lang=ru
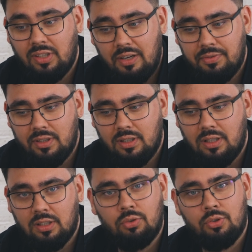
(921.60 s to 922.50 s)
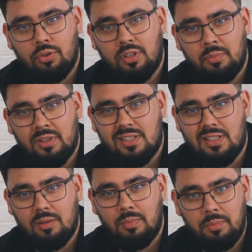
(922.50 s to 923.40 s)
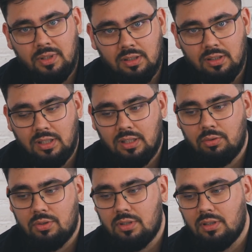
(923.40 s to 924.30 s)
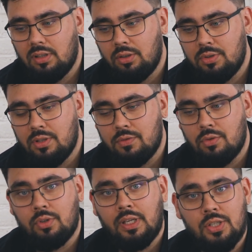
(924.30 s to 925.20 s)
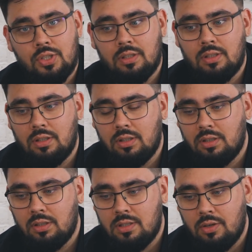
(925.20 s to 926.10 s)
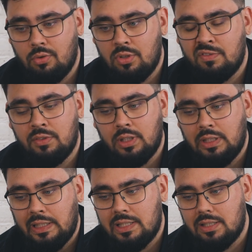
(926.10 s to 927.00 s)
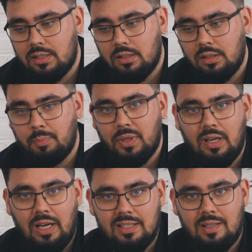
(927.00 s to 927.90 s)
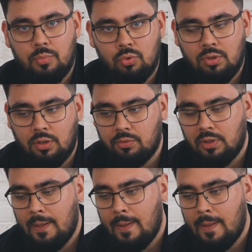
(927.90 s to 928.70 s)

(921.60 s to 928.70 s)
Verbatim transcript: э, трафика, оно идет именно с мобилы, да, то есть э, люди все реже э, заходят в интернет с ПК, с компьютеров.